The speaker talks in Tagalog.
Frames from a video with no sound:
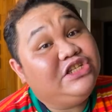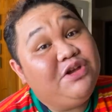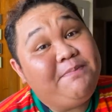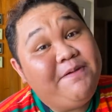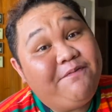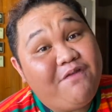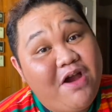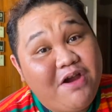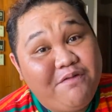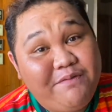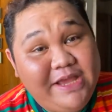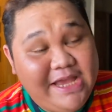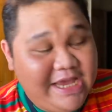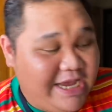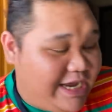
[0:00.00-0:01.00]
So before
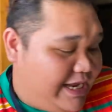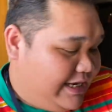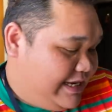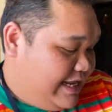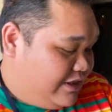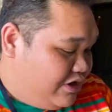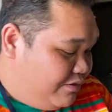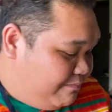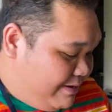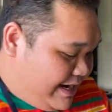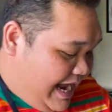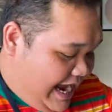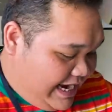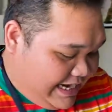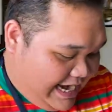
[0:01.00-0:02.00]
we eat, ito yung
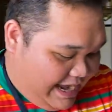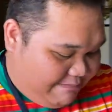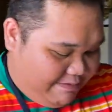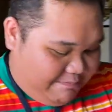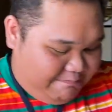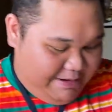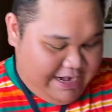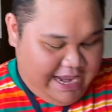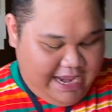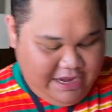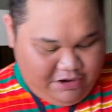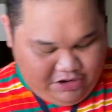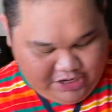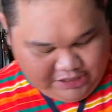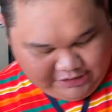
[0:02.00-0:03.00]
pagkain namin pala
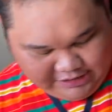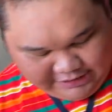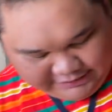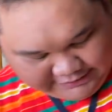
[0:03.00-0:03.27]
ay ordered